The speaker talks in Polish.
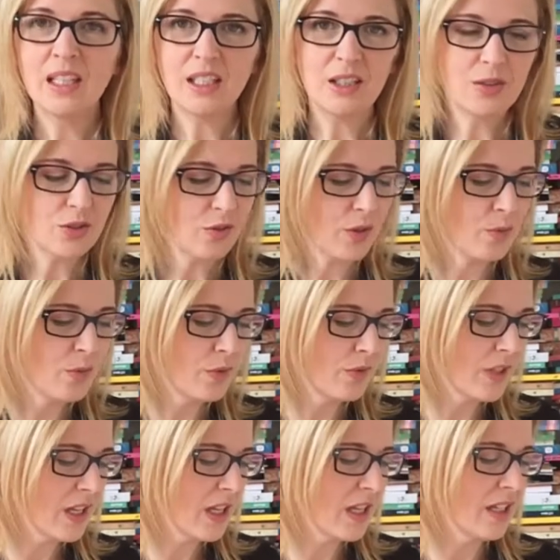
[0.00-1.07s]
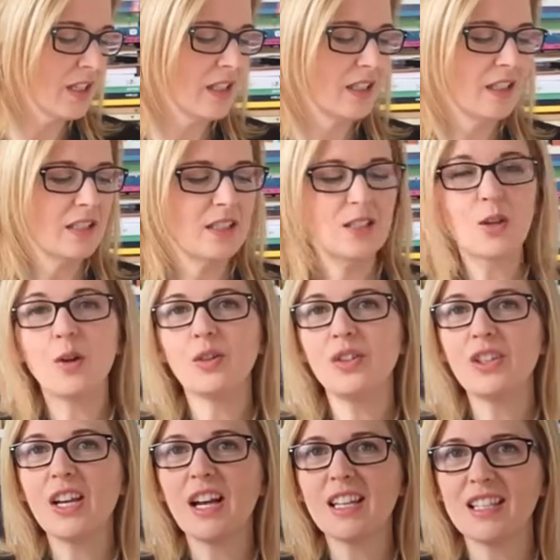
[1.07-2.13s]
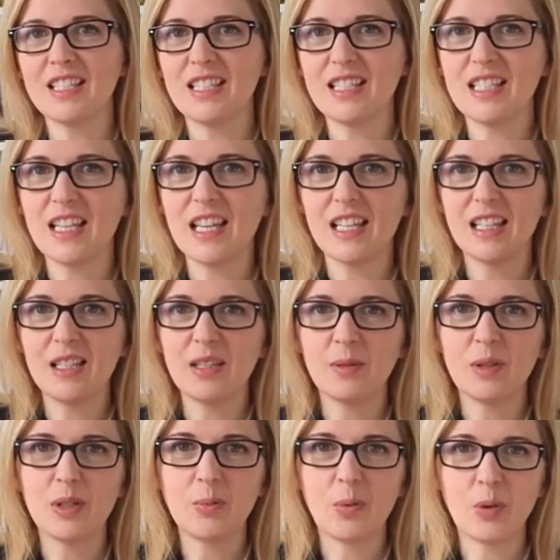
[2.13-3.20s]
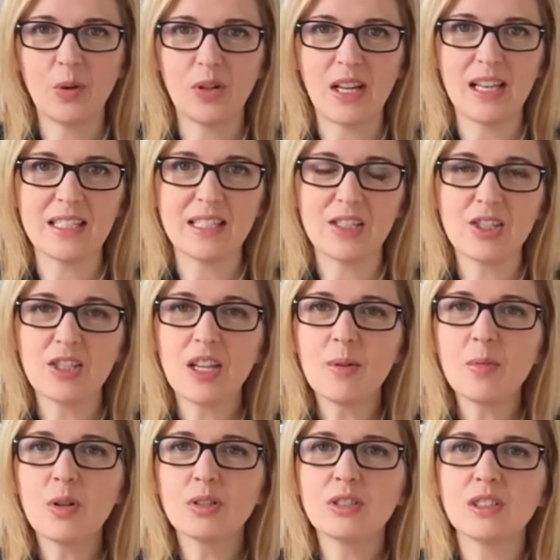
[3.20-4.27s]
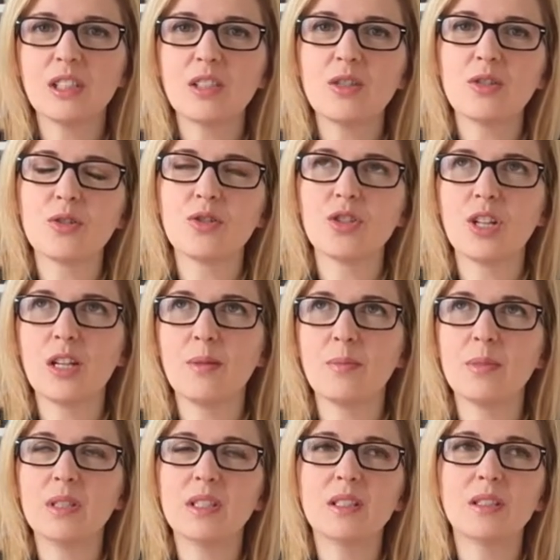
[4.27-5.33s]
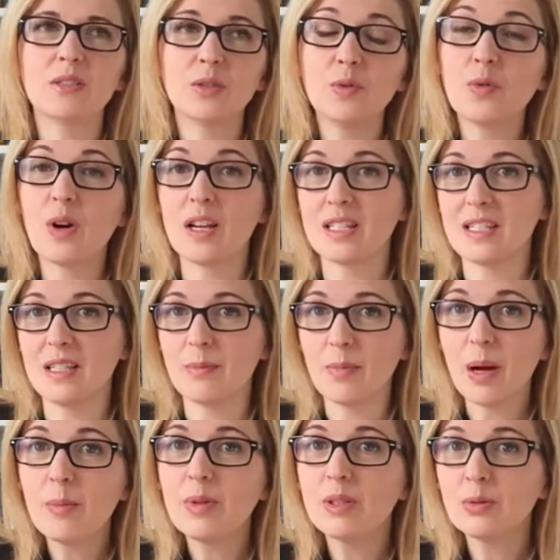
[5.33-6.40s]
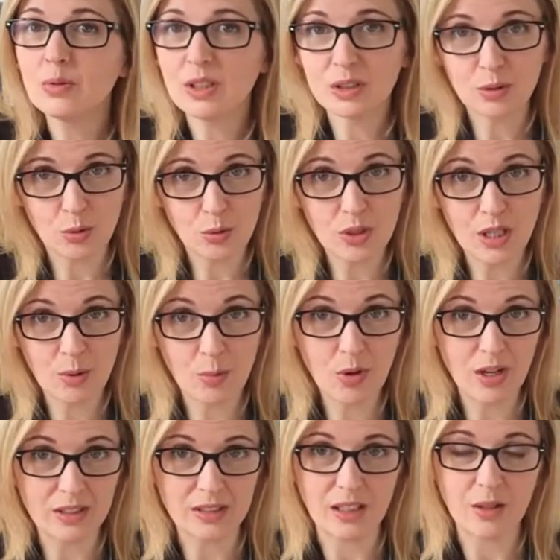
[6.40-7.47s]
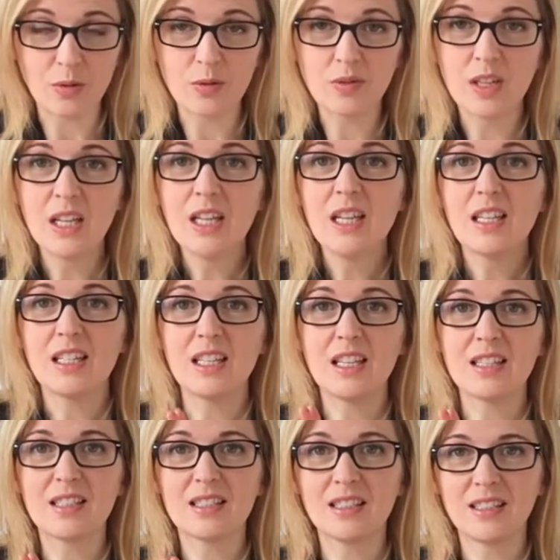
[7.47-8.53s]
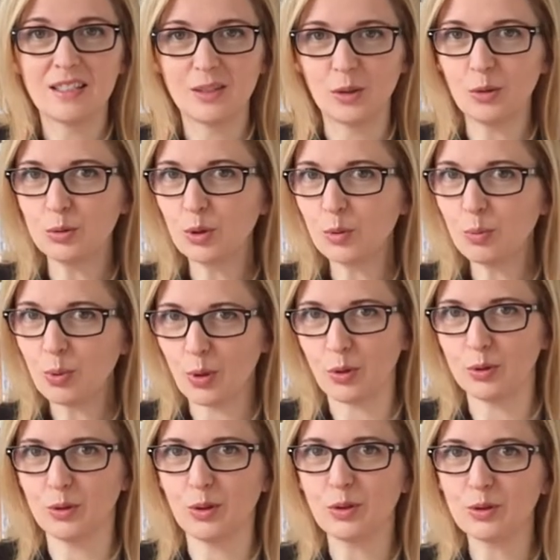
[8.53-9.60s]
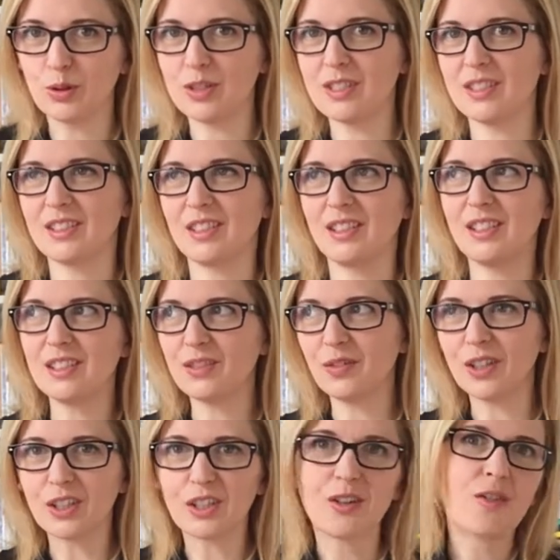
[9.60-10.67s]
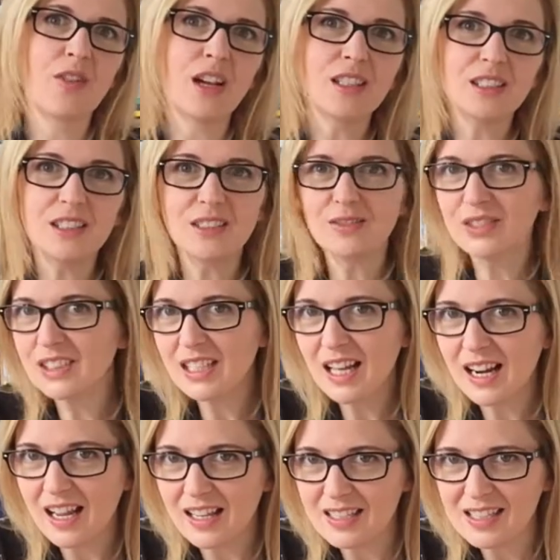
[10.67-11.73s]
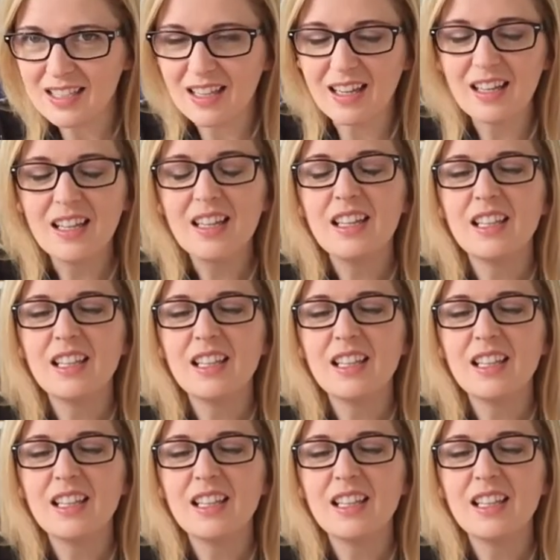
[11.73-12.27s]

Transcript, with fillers: I już Wam mówię, co i jak i gdzie i po kolei. Zaczynamy od tego, że no właśnie, mamy tutaj trójkę bohaterów. Jest doktor Proctor, to jest taki zwariowany wynalazca,